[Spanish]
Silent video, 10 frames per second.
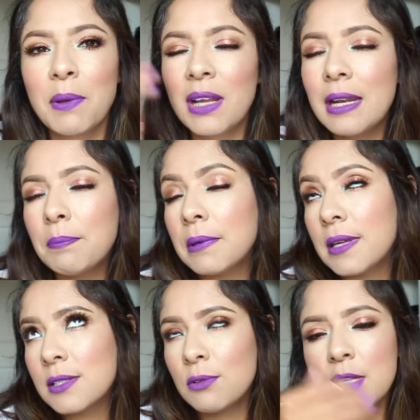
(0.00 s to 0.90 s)
pero ahí le
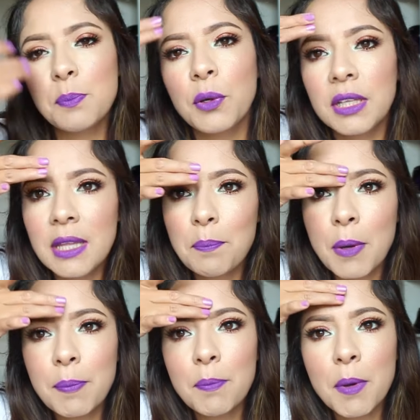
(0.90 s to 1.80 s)
ponías una esponjita y
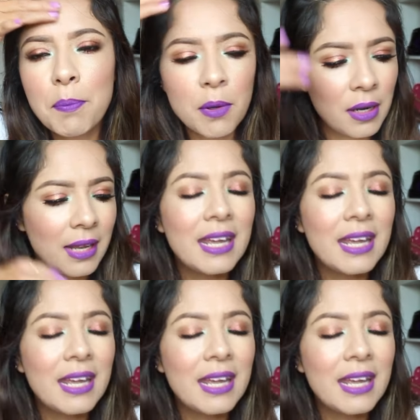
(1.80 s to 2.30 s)
pum, pum, pum, pum.